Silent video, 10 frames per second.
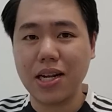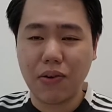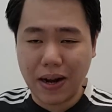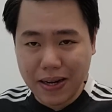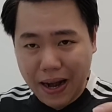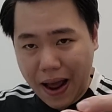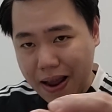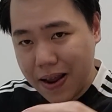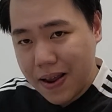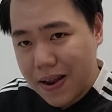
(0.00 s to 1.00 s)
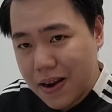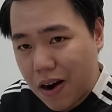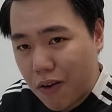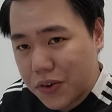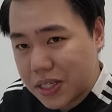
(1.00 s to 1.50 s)
เดียวกันที่ไลน์
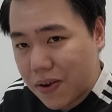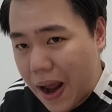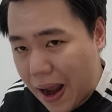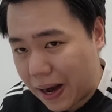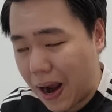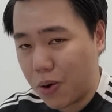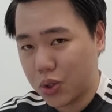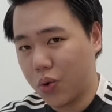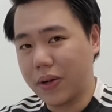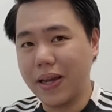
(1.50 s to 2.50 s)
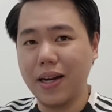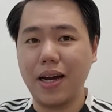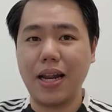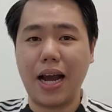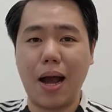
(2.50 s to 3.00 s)
Official Account ตรงนี้เลย
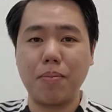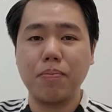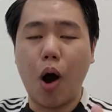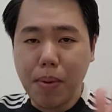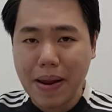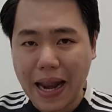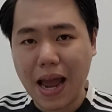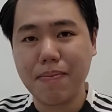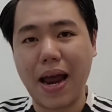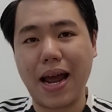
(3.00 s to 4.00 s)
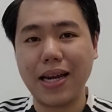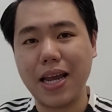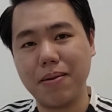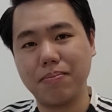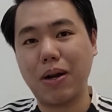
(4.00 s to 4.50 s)
นะครับ เพราะมันเป็นไลน์ใหม่อันนี้
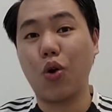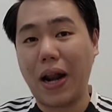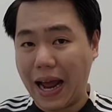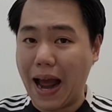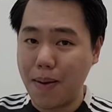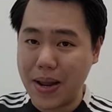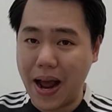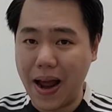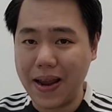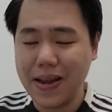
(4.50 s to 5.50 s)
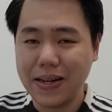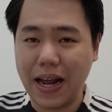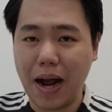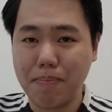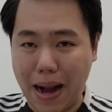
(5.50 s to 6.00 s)
มันลดราคาไม่ได้นะ
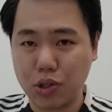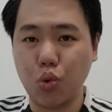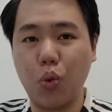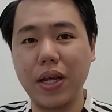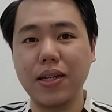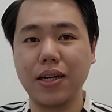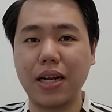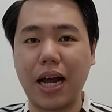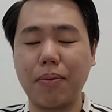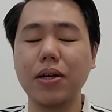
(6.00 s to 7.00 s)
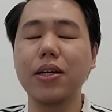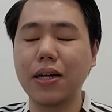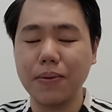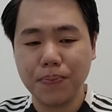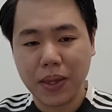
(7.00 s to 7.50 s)
ครับมาสูงนิดนึงนะครับ ก็คือ
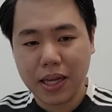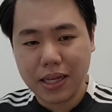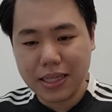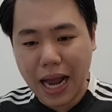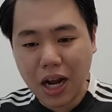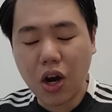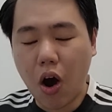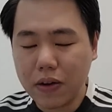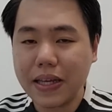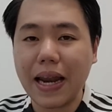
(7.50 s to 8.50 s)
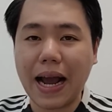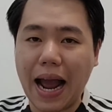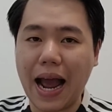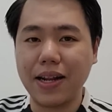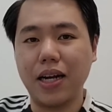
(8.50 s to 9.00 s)
ยังเกาะที่รา
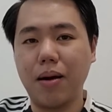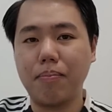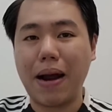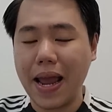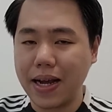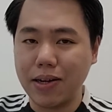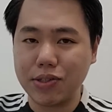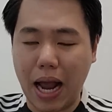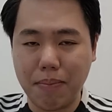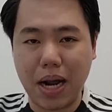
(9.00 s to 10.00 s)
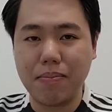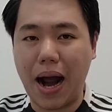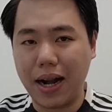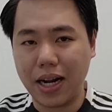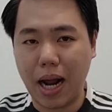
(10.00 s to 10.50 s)
คาเดิมไม่ให้เกิน 3,000 บา
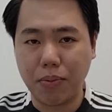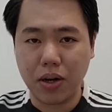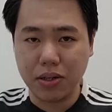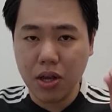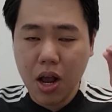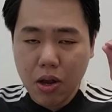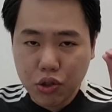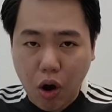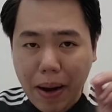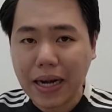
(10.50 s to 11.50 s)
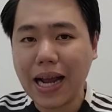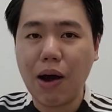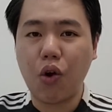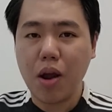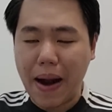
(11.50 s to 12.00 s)
ทนะครับ ก็คือ
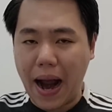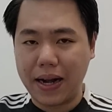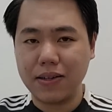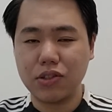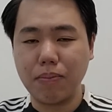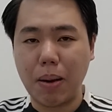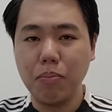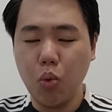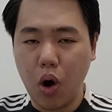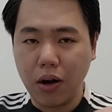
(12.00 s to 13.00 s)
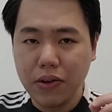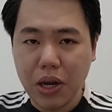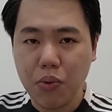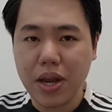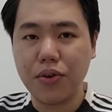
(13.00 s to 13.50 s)
2,900 บาทสำหรับหมวก
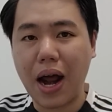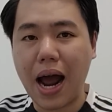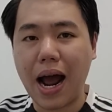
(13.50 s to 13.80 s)
New Era